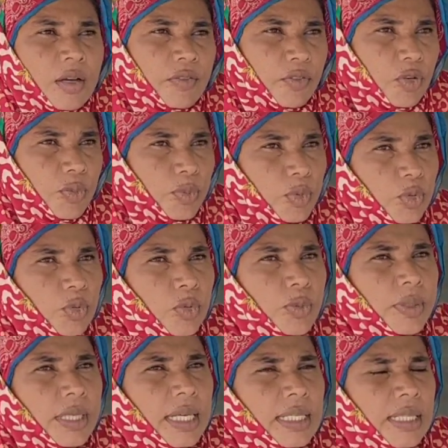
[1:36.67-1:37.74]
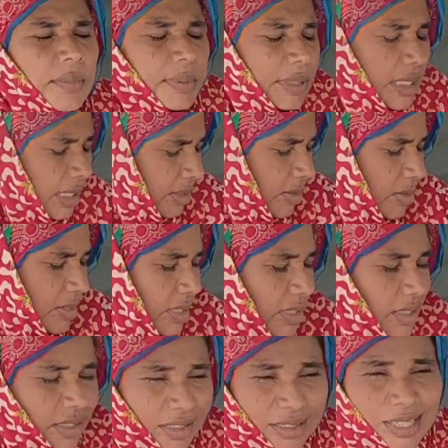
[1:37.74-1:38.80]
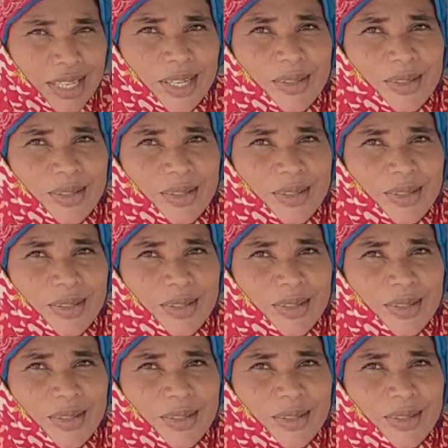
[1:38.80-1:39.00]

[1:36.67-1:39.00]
वो ब्लू भी नहीं था पता नहीं कौन सा कलर था